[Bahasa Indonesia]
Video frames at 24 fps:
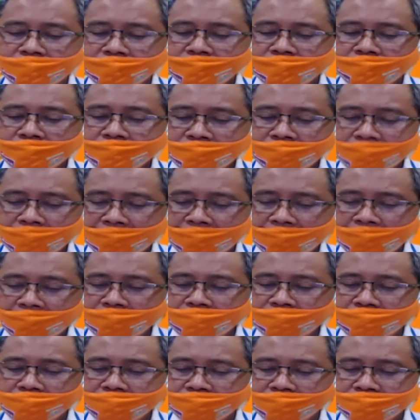
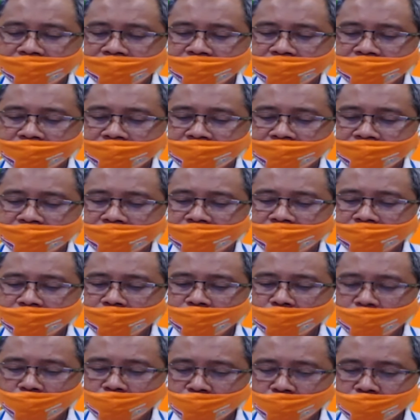dan eh,
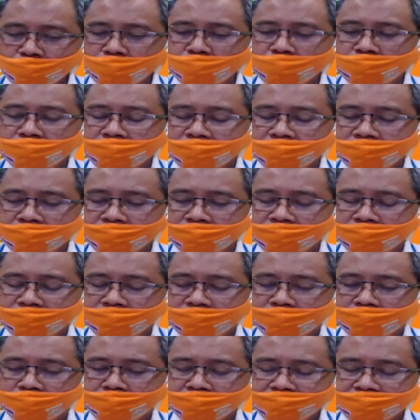untuk
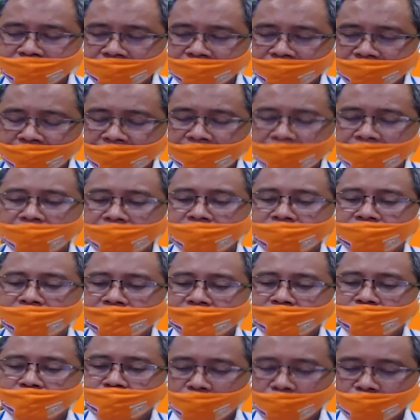eh, mencegah
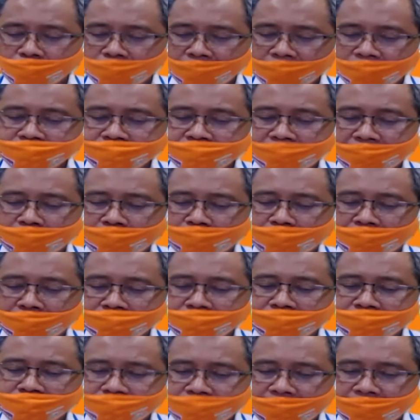mengurangi sampah
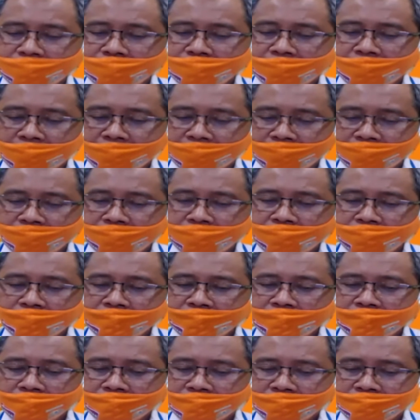sejak dari
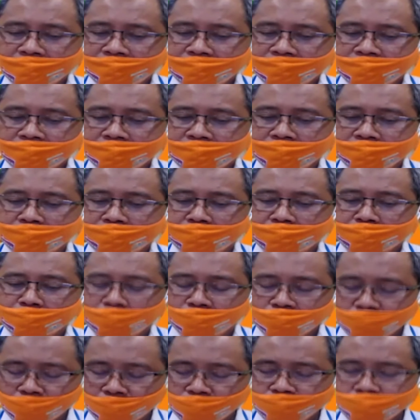eh,
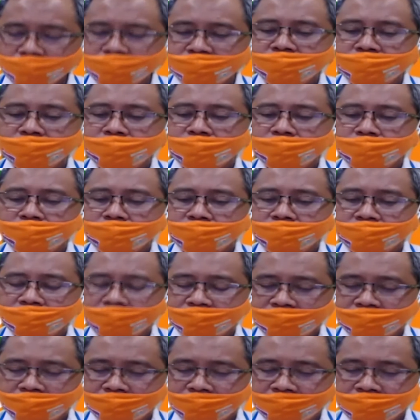konsumsi eh,
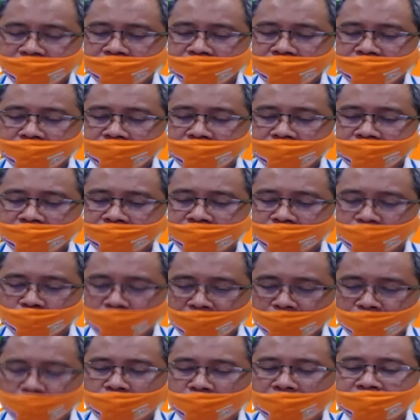di
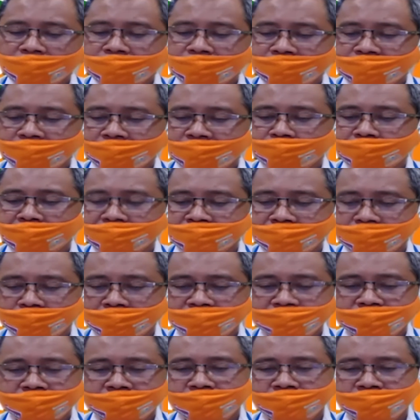rumah rumah kita masing masing.